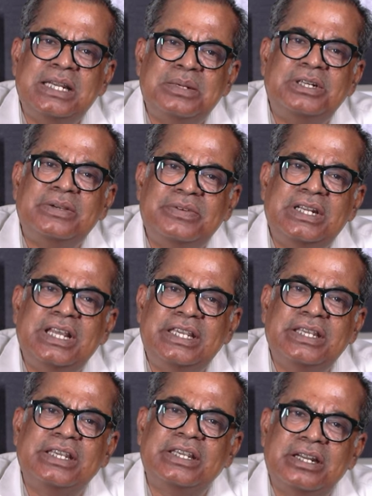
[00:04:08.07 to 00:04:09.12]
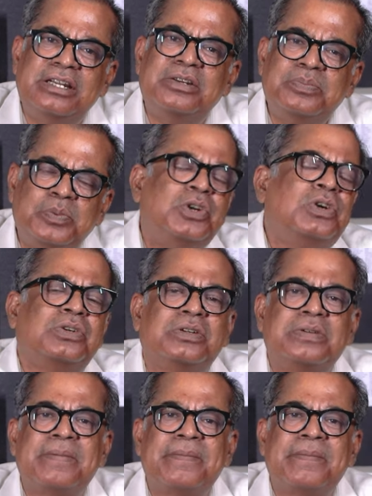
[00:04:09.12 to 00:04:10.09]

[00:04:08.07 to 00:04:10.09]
செயல்படவில்லை என்று பொருள்